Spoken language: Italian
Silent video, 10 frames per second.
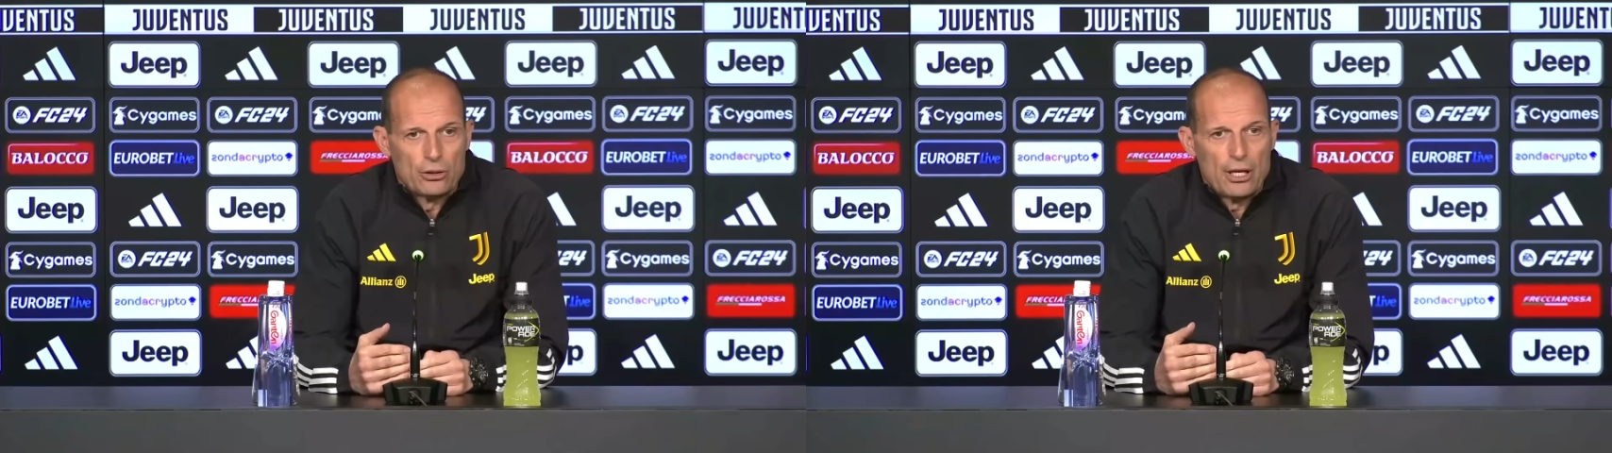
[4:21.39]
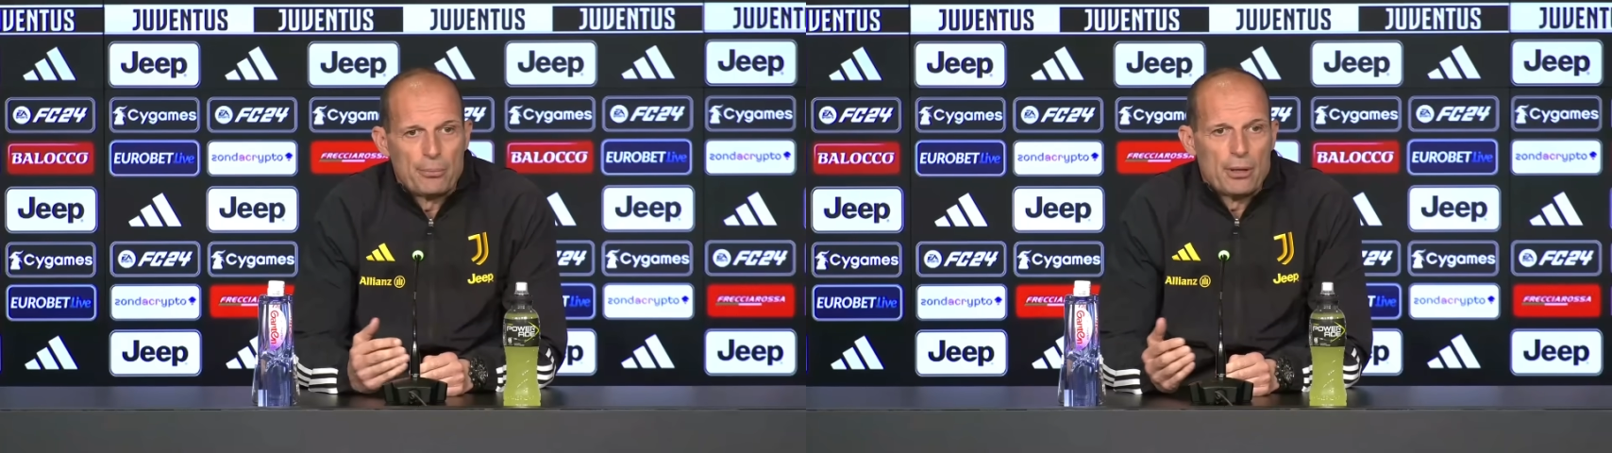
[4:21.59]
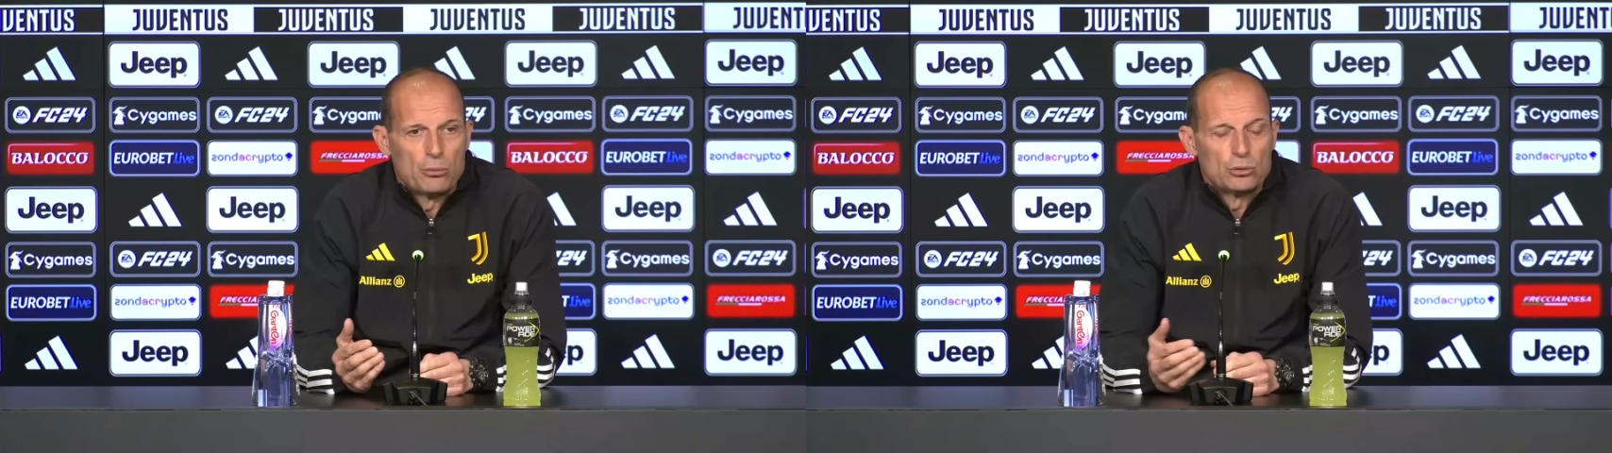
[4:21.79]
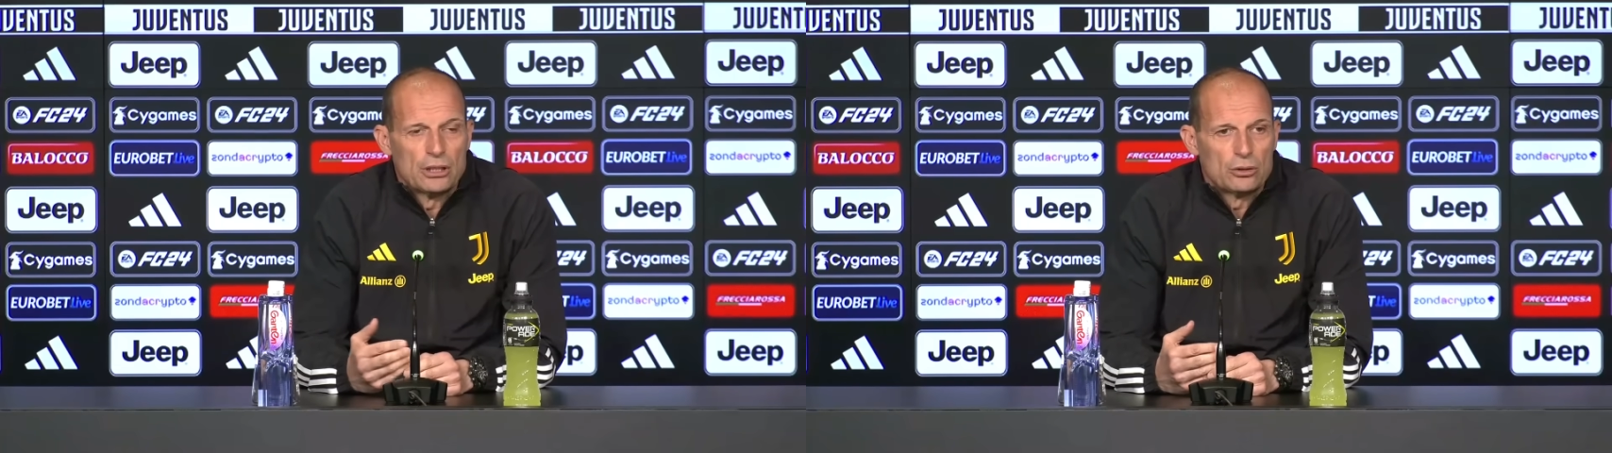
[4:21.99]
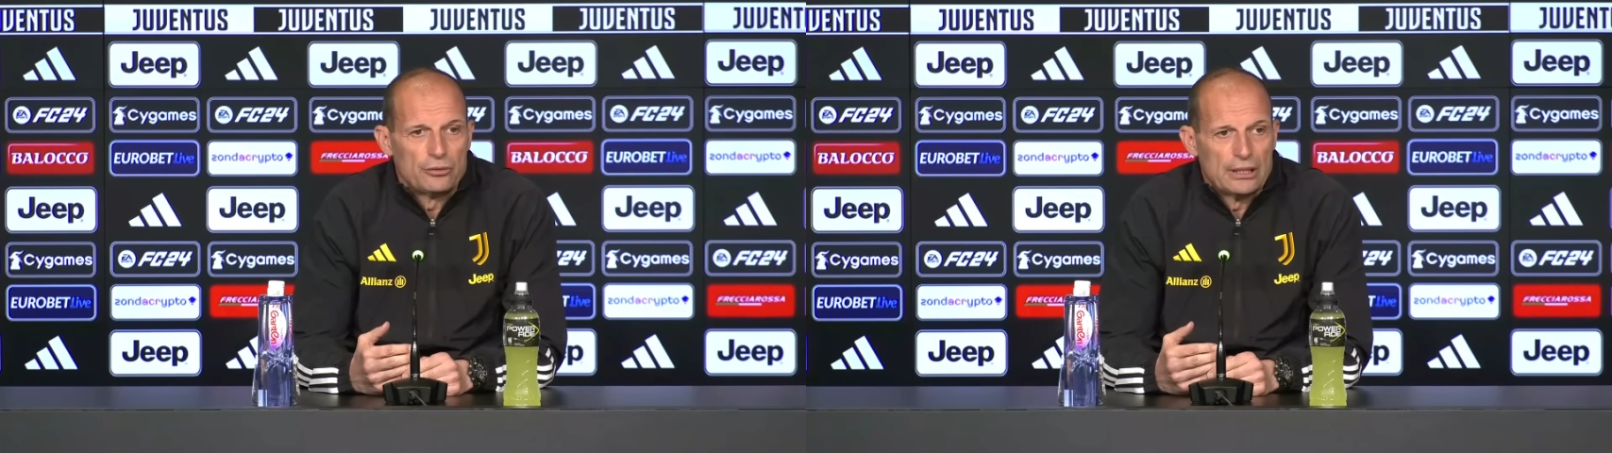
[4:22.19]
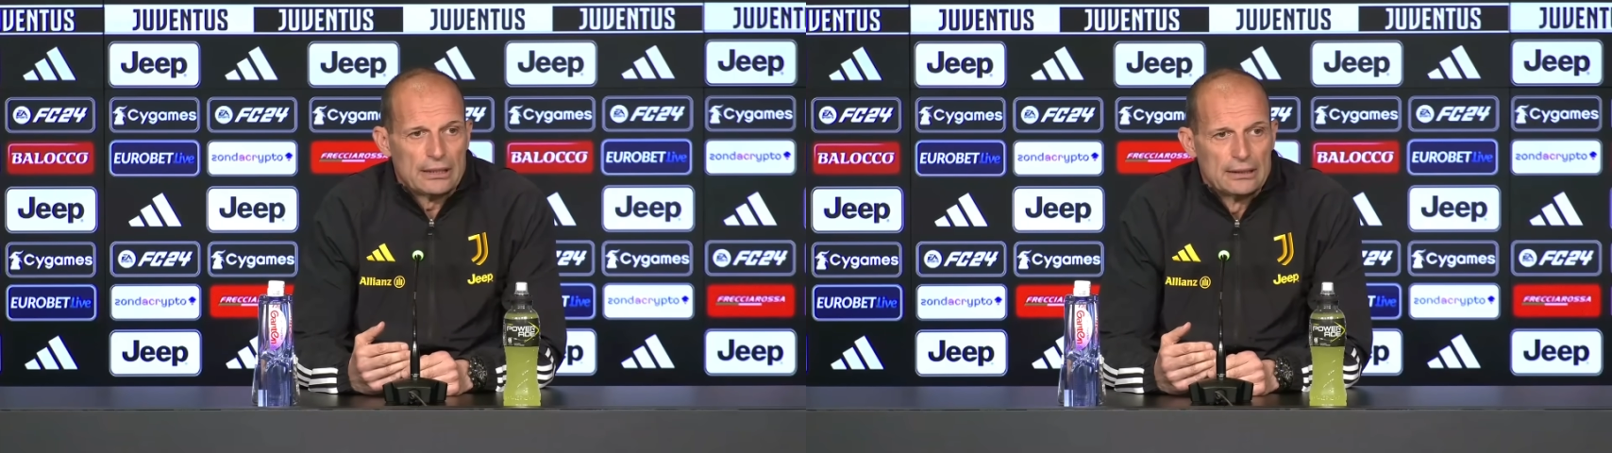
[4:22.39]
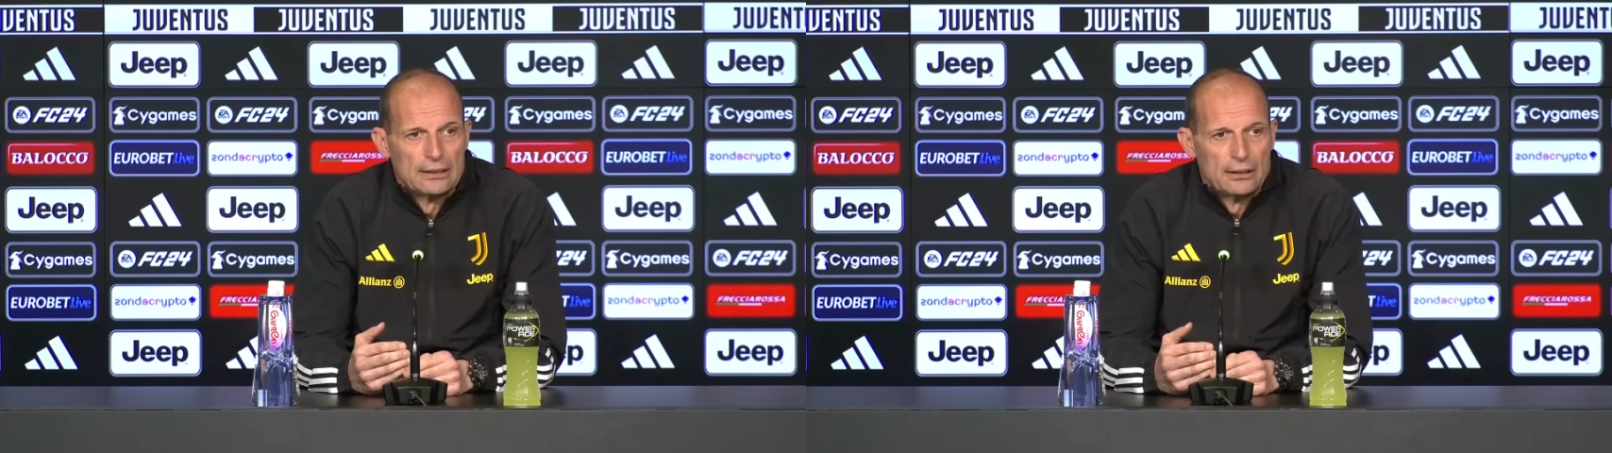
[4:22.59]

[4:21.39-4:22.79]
e abbiamo buttato via,